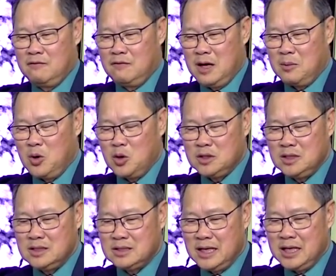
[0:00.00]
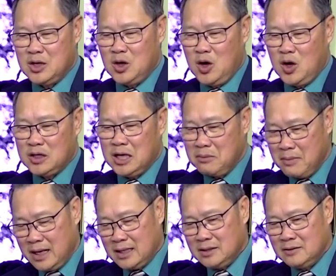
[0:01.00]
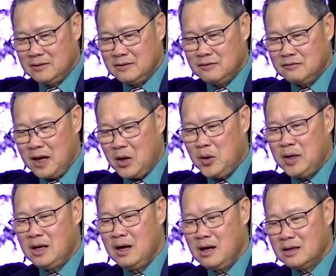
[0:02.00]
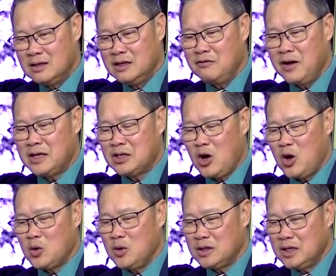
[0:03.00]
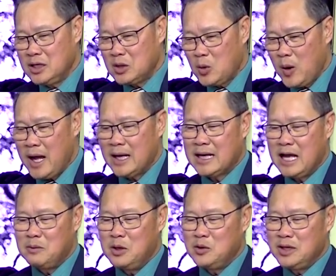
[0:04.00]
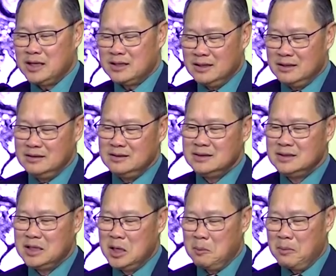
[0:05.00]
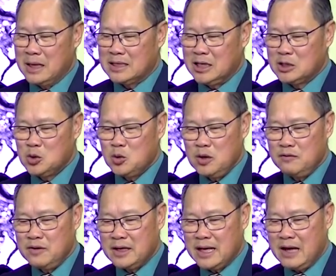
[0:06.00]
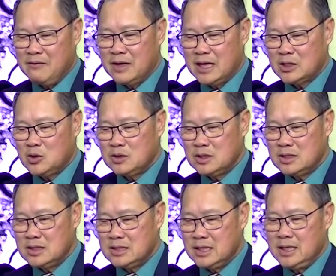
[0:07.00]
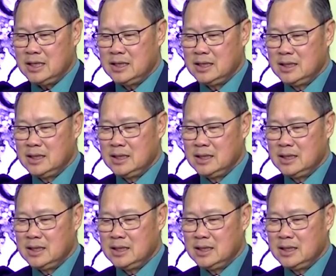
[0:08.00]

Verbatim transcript: và Bộ Chính trị còn nhấn mạnh phát huy hơn nữa vai trò của cơ quan đại biểu dân cử, mặt trận Tổ quốc Việt Nam và các tổ chức chính trị,